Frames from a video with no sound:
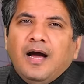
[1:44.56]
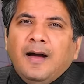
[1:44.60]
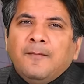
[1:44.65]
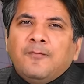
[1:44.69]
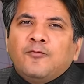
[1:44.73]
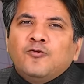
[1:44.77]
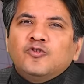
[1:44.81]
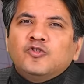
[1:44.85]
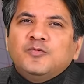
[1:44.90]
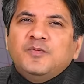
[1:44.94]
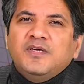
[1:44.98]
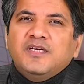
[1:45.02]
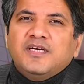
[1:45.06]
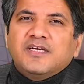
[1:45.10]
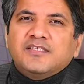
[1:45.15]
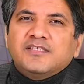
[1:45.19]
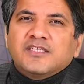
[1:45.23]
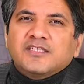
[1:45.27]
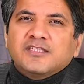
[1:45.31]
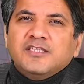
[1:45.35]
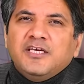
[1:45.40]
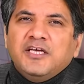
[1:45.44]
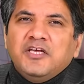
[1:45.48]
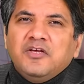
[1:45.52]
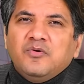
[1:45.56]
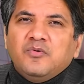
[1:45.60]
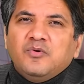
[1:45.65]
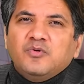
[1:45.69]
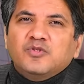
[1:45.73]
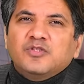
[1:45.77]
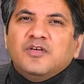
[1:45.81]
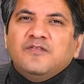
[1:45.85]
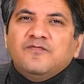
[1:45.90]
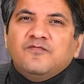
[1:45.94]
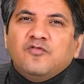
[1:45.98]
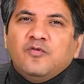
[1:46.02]
आप कुछ भी कर सकते हैं
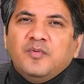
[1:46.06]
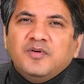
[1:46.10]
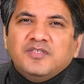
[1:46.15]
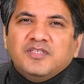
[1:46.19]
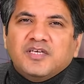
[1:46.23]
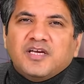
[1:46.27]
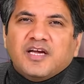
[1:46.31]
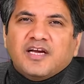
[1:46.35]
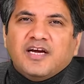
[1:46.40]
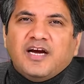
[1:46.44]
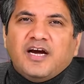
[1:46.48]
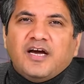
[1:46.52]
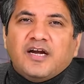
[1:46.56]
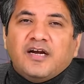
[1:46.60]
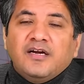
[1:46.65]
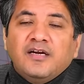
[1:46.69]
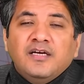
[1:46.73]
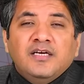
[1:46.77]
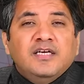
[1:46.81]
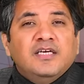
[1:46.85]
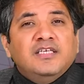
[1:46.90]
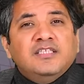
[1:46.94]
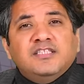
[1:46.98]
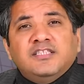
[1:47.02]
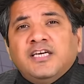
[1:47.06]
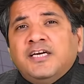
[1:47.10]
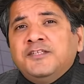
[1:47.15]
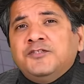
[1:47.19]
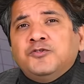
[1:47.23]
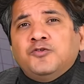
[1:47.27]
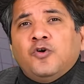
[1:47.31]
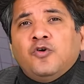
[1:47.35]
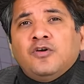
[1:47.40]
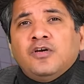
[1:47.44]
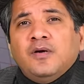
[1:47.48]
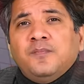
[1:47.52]
क्योंकि उस इन्फॉर्मेशन के कारण शायद
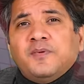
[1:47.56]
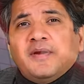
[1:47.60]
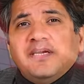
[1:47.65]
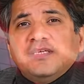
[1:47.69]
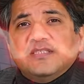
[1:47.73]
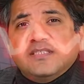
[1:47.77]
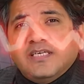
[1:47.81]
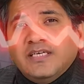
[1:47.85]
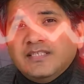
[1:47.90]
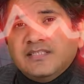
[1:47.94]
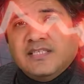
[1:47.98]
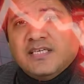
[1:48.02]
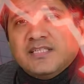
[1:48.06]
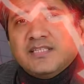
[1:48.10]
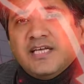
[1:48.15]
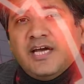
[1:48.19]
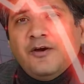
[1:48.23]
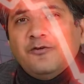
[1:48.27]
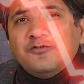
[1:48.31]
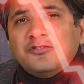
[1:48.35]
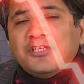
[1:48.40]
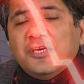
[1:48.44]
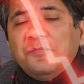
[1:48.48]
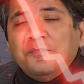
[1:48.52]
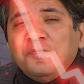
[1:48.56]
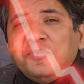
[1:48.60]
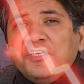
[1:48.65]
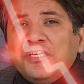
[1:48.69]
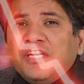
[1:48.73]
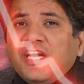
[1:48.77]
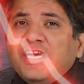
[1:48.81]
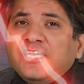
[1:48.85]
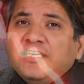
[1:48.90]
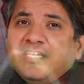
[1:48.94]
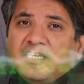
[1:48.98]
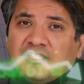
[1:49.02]
स्टॉक का प्राइस गिर सकता है उस कंपनी
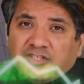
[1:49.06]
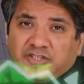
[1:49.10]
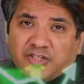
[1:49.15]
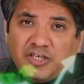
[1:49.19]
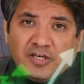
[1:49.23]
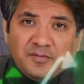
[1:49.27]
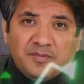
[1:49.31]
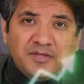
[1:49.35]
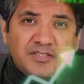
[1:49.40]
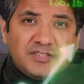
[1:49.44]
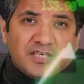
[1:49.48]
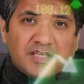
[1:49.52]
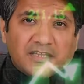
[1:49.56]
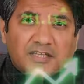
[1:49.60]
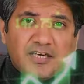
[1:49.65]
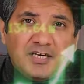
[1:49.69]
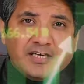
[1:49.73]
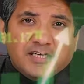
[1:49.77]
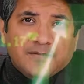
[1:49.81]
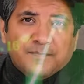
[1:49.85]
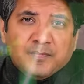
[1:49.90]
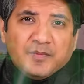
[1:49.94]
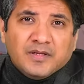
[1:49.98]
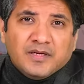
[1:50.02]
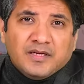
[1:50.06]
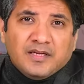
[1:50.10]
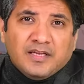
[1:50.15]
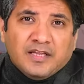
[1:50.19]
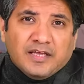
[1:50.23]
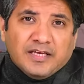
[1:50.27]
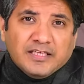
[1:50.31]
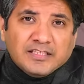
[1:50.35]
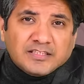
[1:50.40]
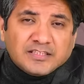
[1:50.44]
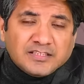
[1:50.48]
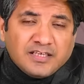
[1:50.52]
का या चढ़ भी सकता है
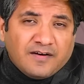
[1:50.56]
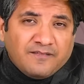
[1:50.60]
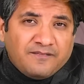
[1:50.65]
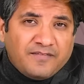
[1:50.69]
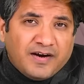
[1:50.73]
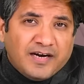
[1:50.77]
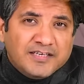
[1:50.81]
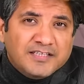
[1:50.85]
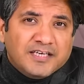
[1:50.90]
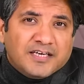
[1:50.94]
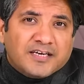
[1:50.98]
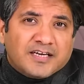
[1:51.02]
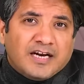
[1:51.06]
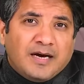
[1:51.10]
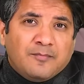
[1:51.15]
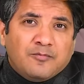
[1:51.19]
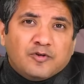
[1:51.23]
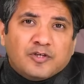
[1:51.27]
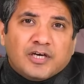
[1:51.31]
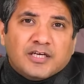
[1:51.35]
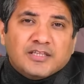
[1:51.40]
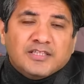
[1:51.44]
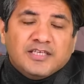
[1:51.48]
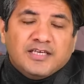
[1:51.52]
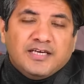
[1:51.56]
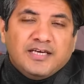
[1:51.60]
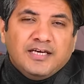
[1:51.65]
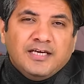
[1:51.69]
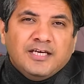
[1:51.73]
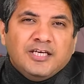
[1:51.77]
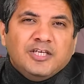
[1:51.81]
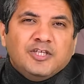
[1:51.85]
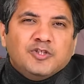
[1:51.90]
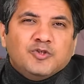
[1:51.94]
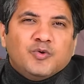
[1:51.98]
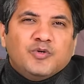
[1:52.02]
इसका फायदा अगर आप उठाते हैं
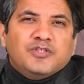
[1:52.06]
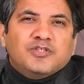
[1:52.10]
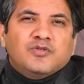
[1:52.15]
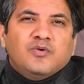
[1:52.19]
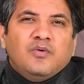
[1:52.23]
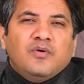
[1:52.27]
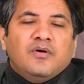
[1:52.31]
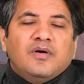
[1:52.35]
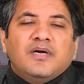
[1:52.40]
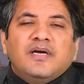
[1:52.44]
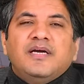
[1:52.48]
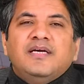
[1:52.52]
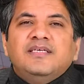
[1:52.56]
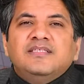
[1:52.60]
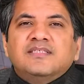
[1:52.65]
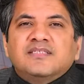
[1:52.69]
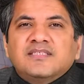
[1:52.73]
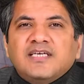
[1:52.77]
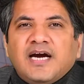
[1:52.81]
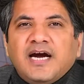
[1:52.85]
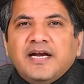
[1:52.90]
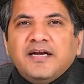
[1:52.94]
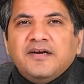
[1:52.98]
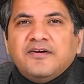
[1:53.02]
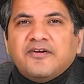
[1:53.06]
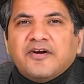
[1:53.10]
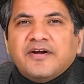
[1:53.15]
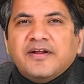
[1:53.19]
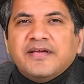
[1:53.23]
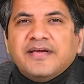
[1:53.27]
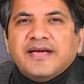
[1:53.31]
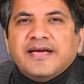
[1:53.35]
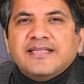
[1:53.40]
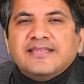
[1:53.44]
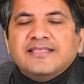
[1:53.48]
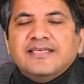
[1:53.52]
तो इसको इनसाइडर
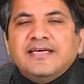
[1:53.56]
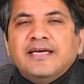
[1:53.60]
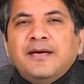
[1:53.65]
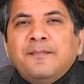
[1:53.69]
ट्रेडिंग कहते